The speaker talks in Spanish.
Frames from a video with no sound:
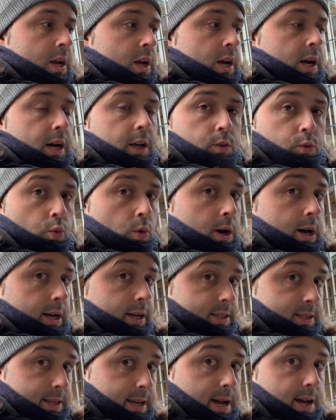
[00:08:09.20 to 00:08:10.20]
actúa
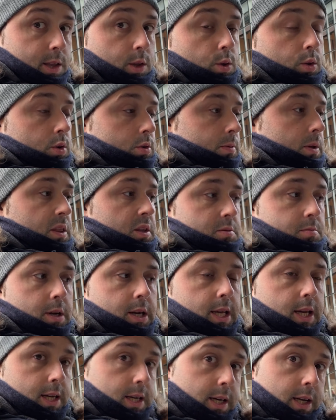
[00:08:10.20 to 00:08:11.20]
este año dos veces
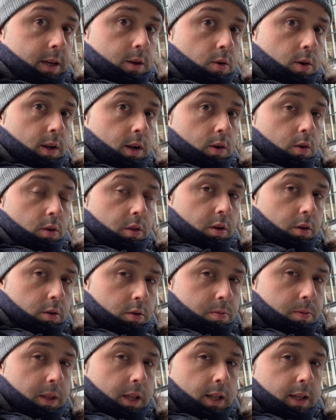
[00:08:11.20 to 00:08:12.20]
María Carey con el concierto
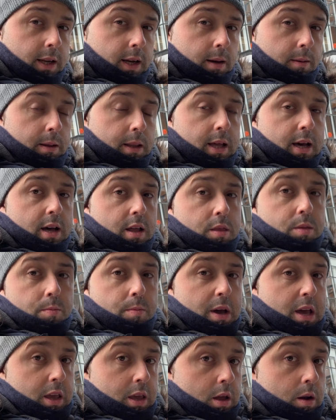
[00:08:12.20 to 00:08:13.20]
especial de Navidad,
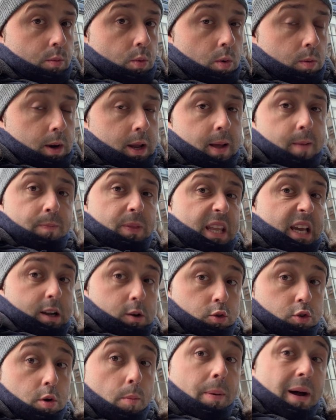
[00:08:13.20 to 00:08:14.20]
Michael Bublé,
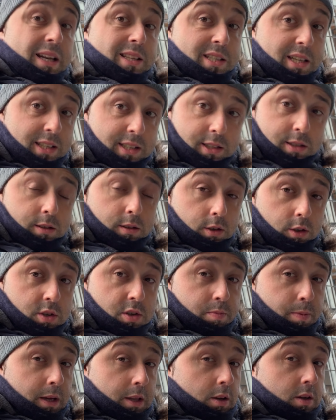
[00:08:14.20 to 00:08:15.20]
incluso Parchis, los
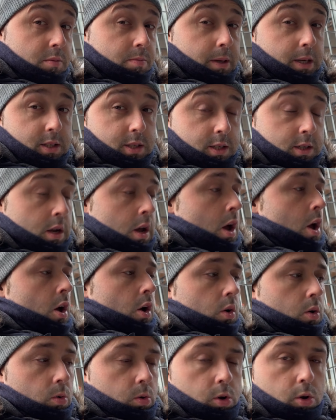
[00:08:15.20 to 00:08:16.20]
españoles Parchis,
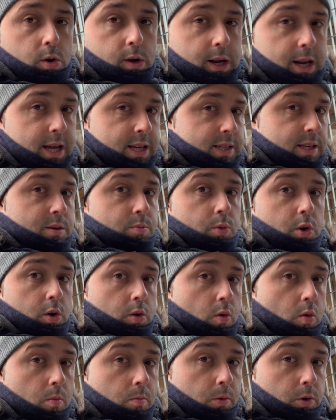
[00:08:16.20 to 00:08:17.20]
Julio Iglesias, bueno,
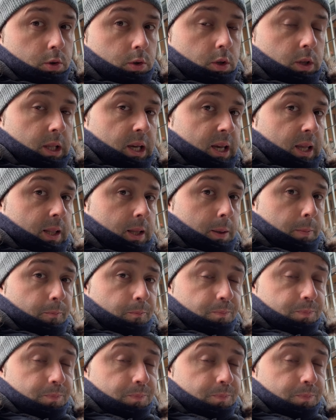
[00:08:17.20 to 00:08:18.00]
un montón de gente.